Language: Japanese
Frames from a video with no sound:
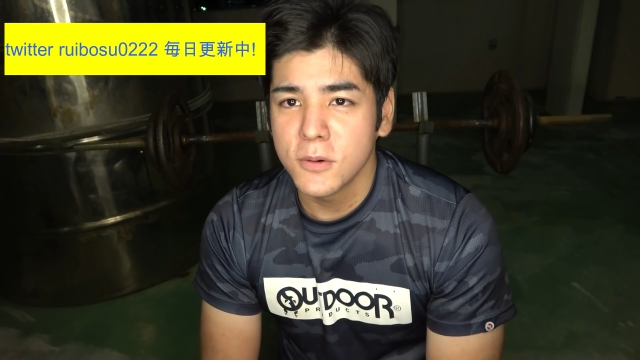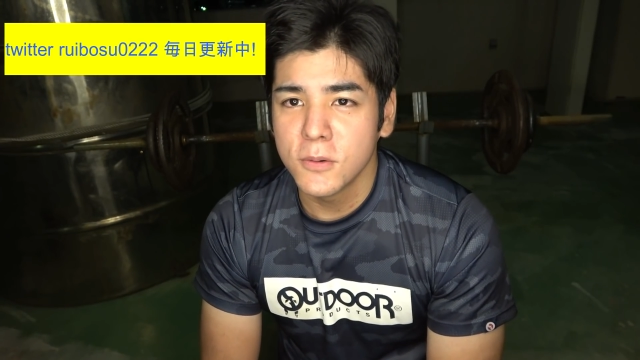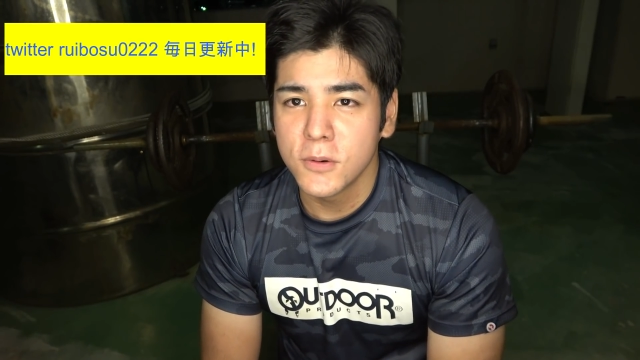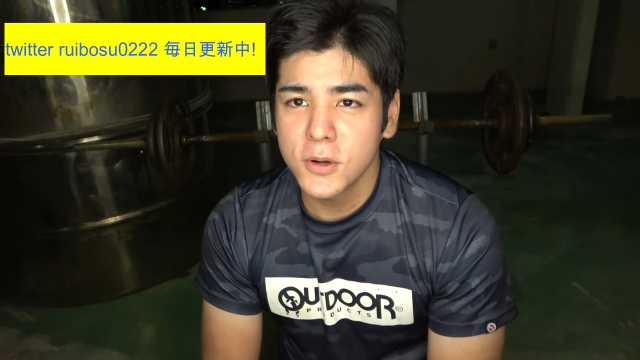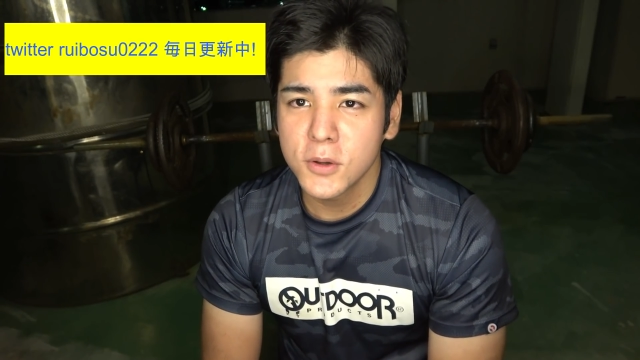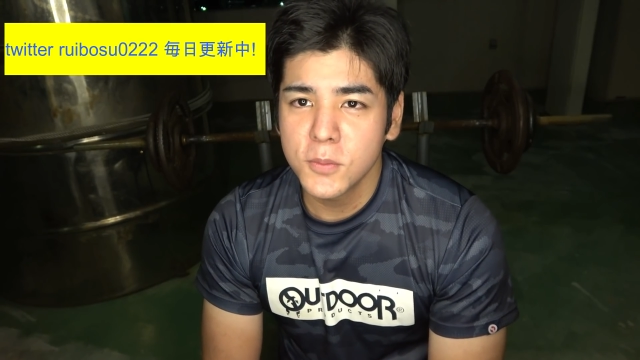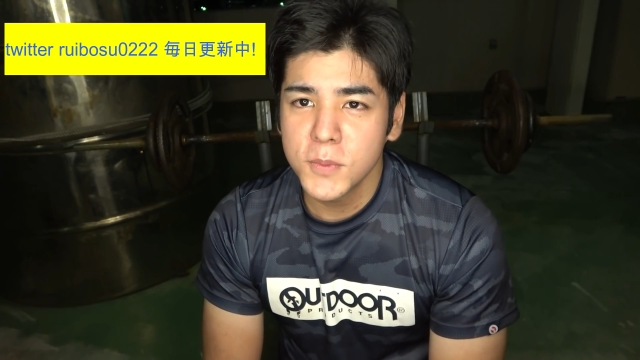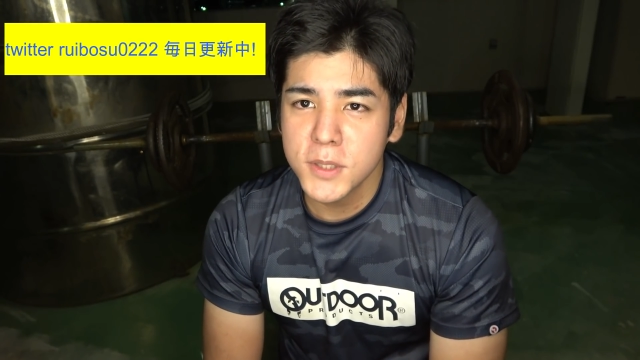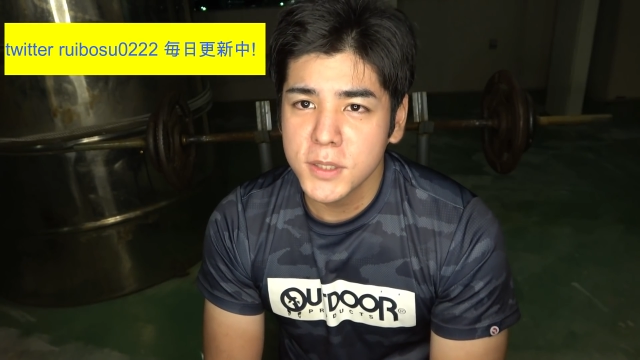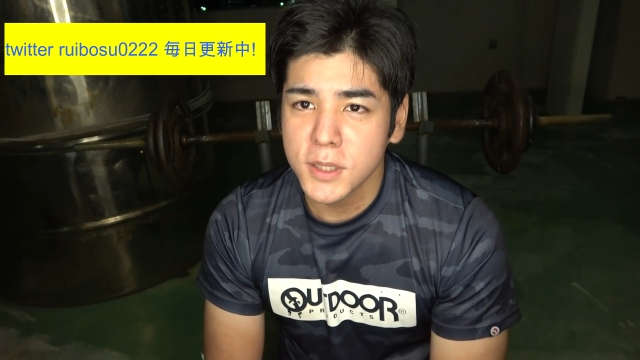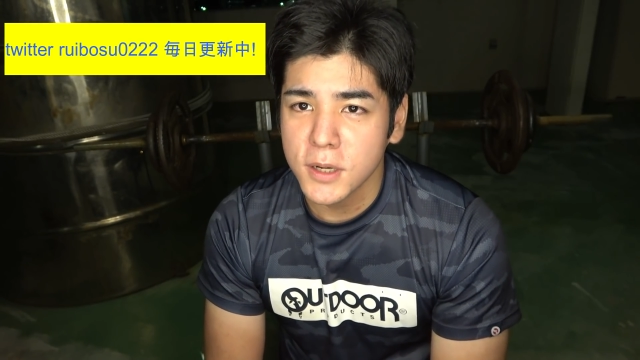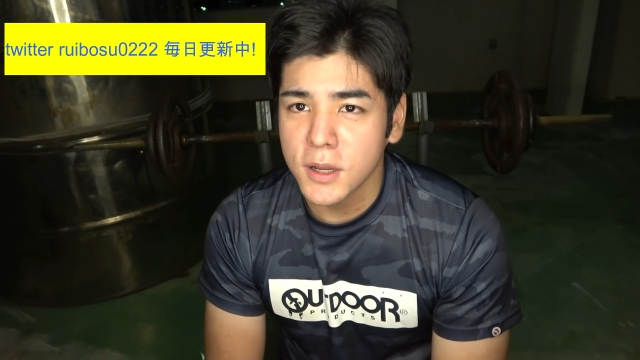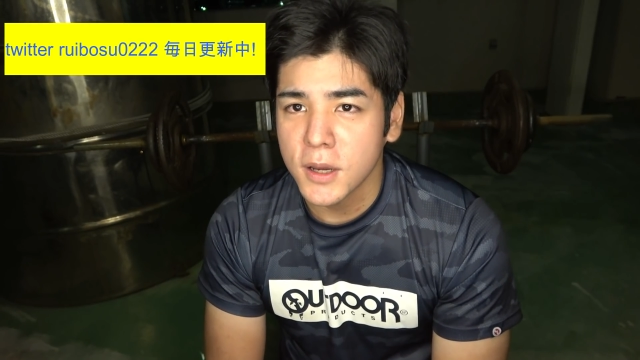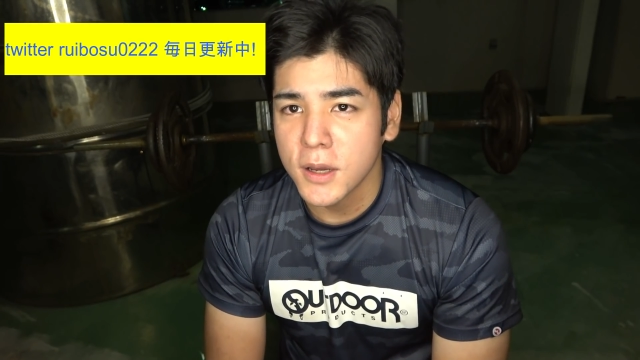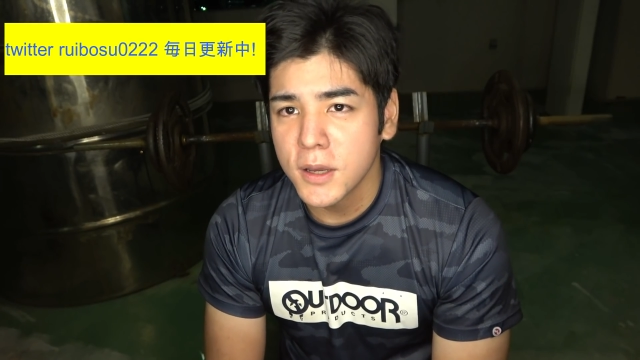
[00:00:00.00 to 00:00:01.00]
俺を見て
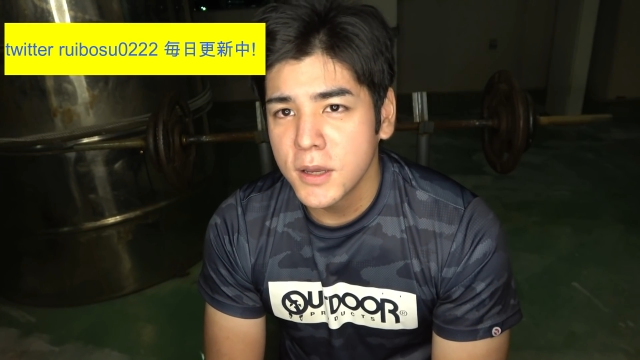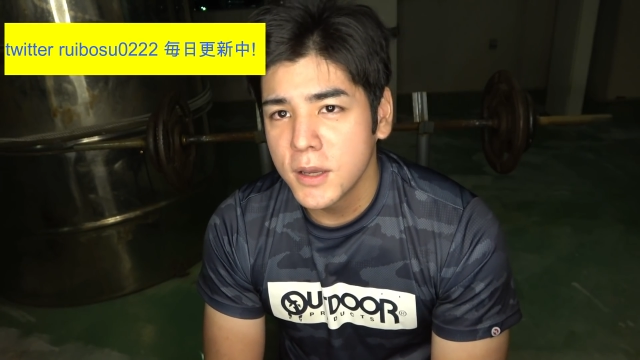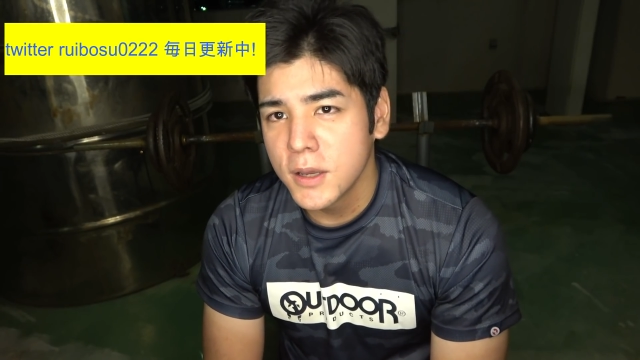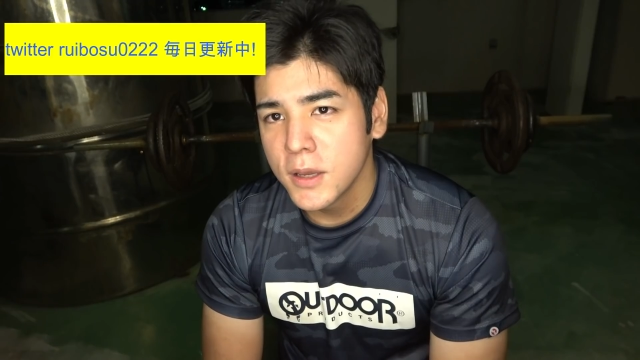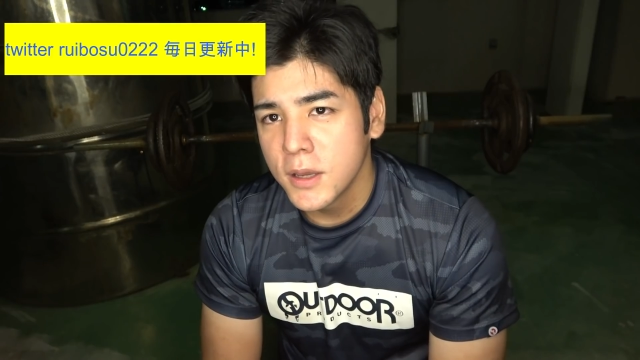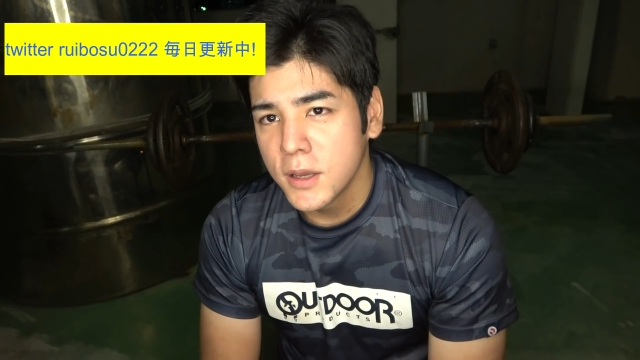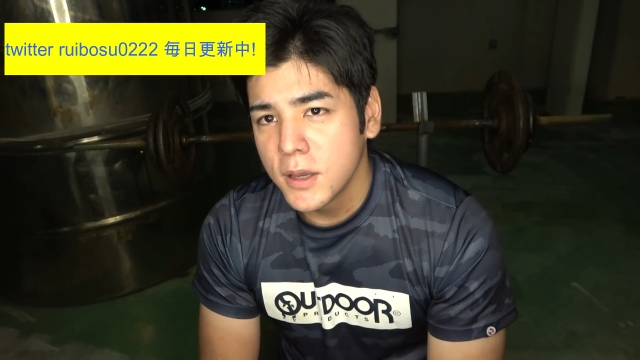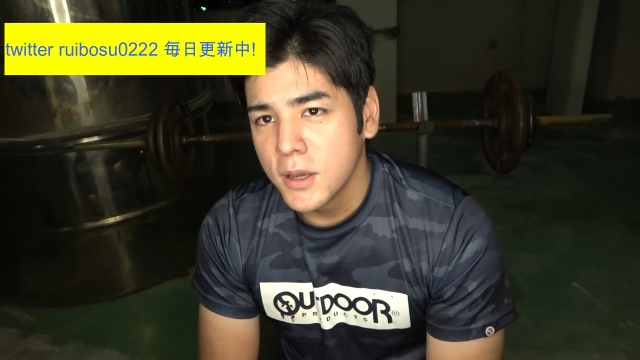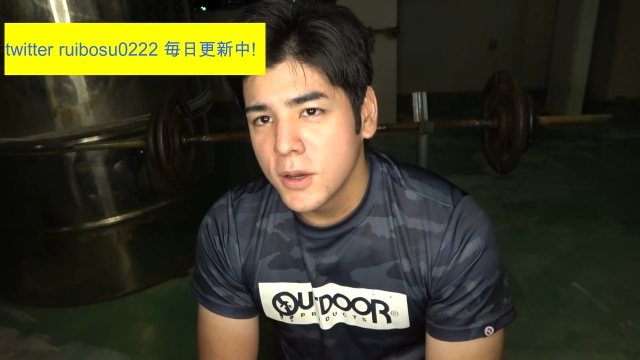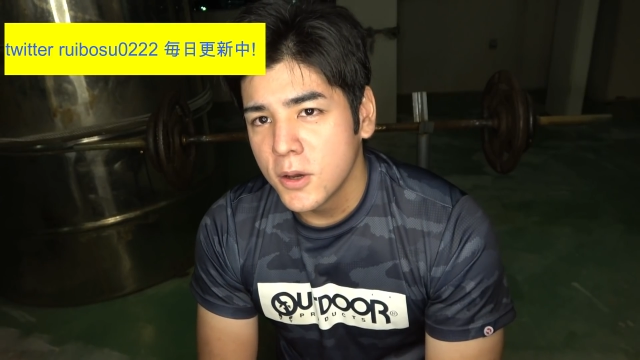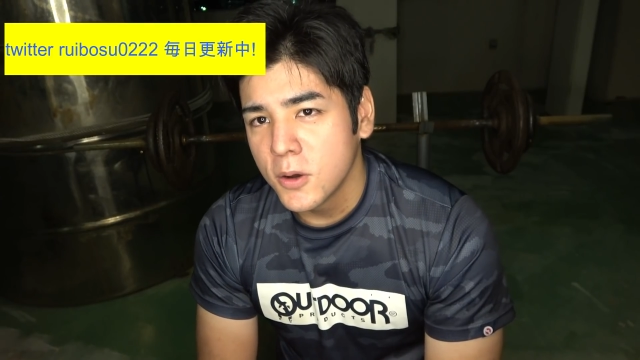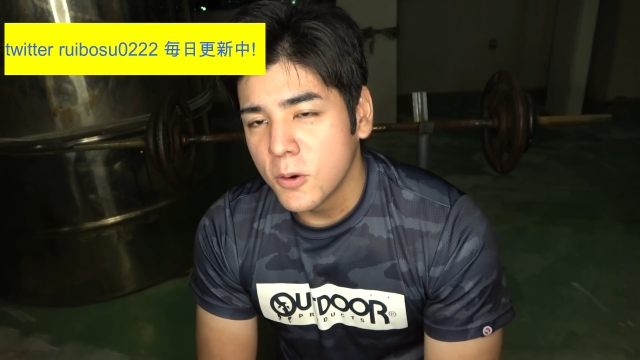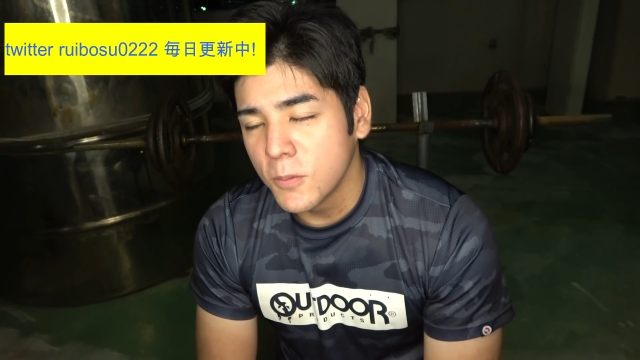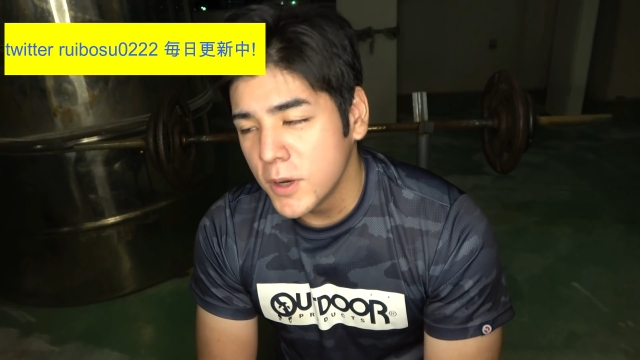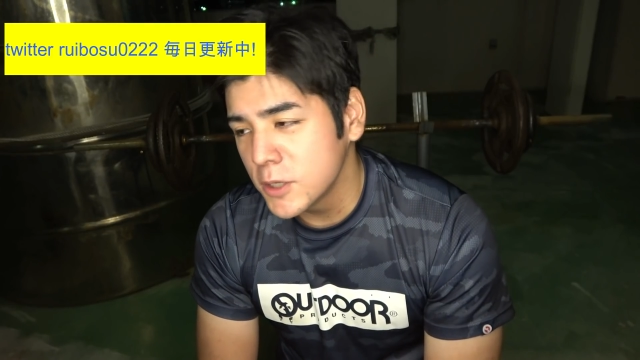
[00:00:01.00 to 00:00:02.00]
たら、お